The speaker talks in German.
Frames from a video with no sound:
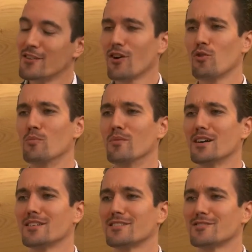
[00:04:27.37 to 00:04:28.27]
Warum?
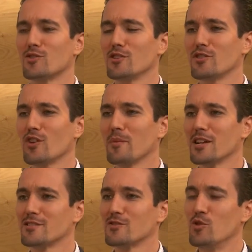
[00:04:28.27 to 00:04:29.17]
Äh, sollen die
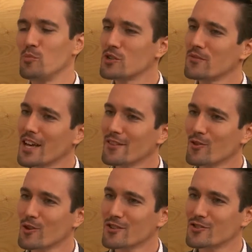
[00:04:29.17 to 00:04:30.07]
Terminals hübscher werden
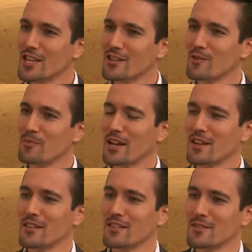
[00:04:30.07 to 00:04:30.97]
oder steckt da mehr
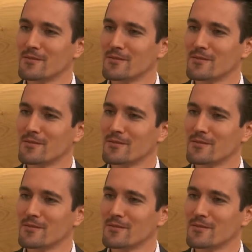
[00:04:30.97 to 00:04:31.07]
dahinter?